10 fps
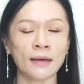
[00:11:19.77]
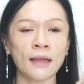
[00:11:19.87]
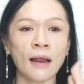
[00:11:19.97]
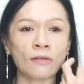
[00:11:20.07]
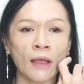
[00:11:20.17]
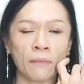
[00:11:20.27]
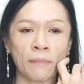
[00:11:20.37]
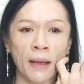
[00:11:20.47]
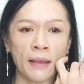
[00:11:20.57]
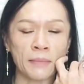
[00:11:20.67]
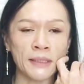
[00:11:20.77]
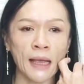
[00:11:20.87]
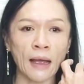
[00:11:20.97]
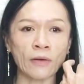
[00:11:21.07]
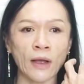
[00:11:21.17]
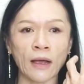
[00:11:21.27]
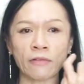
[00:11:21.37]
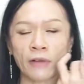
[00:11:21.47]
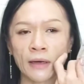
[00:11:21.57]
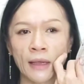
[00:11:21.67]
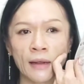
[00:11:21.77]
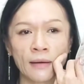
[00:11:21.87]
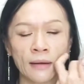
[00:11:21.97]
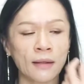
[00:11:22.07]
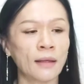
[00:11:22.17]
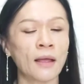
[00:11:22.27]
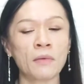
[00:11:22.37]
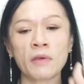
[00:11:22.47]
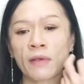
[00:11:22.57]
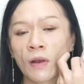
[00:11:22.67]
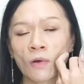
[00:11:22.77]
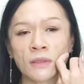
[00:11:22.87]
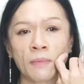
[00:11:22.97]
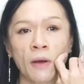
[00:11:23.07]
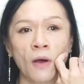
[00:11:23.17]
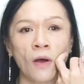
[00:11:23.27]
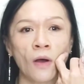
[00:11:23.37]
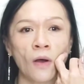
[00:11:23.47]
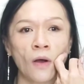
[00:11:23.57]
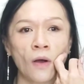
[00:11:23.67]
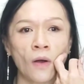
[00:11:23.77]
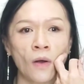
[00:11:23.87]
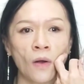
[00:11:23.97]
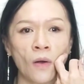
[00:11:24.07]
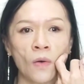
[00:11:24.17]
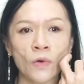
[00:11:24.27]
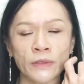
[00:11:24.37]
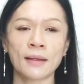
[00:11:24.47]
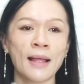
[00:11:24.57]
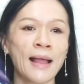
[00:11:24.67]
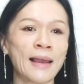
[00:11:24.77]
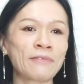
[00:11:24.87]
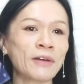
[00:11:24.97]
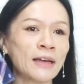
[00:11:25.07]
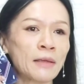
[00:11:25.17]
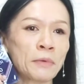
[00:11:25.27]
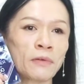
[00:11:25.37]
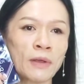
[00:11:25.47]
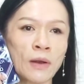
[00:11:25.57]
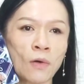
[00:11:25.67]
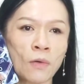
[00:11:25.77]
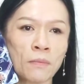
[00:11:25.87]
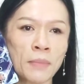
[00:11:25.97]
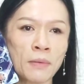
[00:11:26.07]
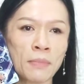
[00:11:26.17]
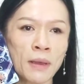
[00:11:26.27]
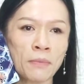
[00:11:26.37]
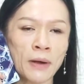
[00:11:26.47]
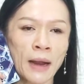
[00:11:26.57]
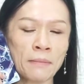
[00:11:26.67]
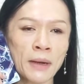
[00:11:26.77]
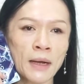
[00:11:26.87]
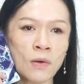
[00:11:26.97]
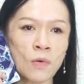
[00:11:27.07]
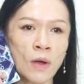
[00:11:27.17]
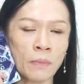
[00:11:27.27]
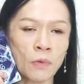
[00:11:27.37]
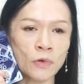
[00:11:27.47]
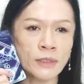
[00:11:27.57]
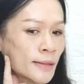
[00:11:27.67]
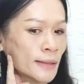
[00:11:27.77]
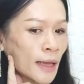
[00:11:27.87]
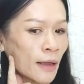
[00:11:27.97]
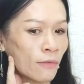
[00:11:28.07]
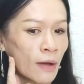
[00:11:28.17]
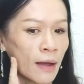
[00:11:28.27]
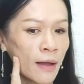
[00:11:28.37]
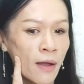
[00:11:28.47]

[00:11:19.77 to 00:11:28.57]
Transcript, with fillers: ที่เราแต่งไปเมื่อเช้านะคะฝั่งนี้พี่วีลงเฉพาะคูชั่นและฝั่งนี้พี่วีลง บี บี Primer คู่กับคูชั่นจะเห็นว่า